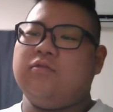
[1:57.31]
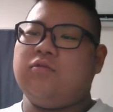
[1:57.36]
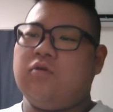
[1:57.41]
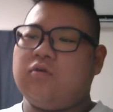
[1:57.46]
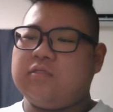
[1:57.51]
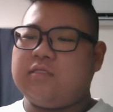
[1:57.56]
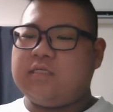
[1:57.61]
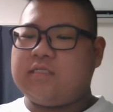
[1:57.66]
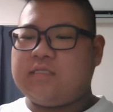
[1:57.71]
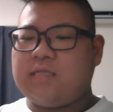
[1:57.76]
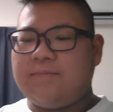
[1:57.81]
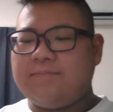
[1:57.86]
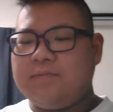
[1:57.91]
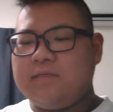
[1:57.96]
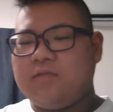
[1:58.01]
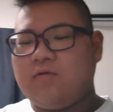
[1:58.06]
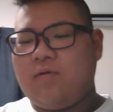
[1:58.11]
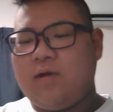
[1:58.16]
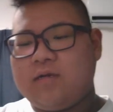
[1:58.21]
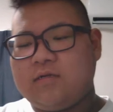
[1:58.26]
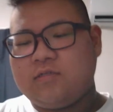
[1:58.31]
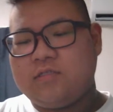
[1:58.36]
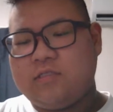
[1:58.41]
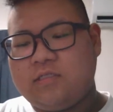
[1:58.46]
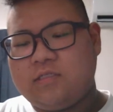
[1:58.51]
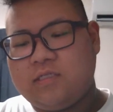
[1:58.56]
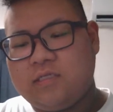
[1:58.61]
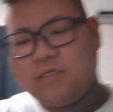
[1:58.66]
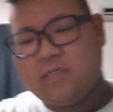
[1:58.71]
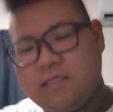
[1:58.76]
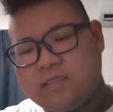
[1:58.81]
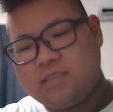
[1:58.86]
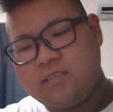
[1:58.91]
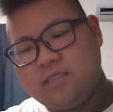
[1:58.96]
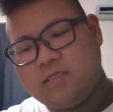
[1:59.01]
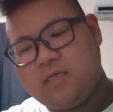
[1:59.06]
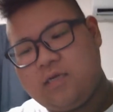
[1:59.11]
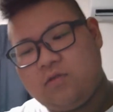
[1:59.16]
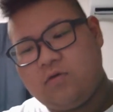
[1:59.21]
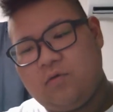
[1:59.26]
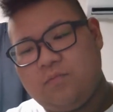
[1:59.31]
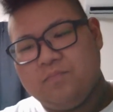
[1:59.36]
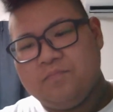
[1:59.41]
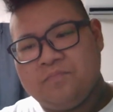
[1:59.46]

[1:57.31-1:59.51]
どうせスタンビード悪口言ってるやついるけど、っ